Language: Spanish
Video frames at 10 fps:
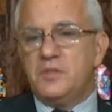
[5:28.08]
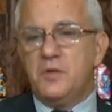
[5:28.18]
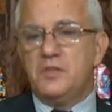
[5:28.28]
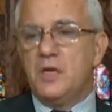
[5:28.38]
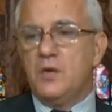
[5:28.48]
si vos
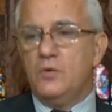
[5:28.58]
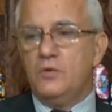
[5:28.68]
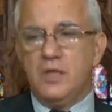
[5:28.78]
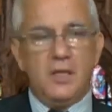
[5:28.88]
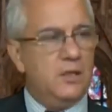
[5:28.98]
decías,
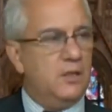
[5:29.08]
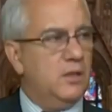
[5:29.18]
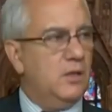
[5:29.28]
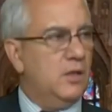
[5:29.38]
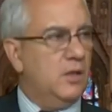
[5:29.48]
usted
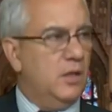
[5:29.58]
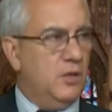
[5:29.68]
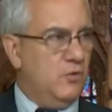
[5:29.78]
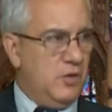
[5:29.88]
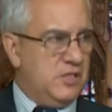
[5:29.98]

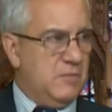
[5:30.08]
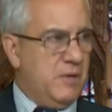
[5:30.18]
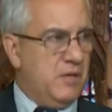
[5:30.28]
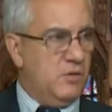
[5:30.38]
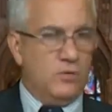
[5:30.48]
no es
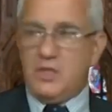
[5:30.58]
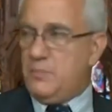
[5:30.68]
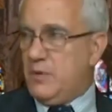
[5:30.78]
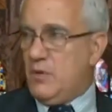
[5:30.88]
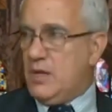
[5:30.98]
español, usted es
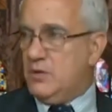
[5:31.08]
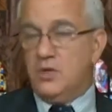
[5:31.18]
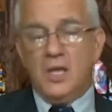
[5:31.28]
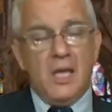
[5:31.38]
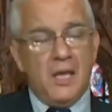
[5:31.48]
peruano.
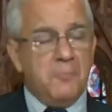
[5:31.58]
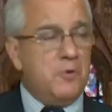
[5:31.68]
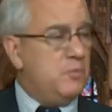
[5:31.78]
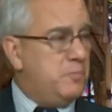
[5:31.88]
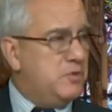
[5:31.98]

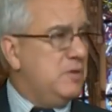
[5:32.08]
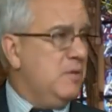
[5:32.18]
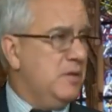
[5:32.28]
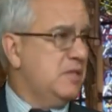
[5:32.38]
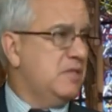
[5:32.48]
Bueno,
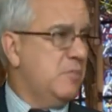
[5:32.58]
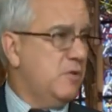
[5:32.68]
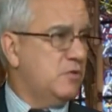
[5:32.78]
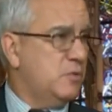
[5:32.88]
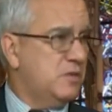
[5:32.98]
posiblemente ese
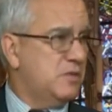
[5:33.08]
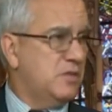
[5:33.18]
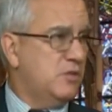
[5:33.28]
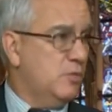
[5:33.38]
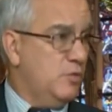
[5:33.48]
peruano se hubiese
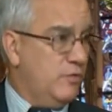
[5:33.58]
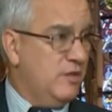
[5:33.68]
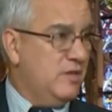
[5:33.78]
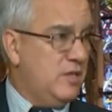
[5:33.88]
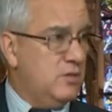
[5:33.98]
sentido muy
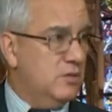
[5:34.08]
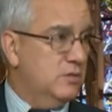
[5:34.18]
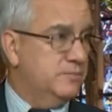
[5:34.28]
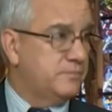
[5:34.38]
ofendido.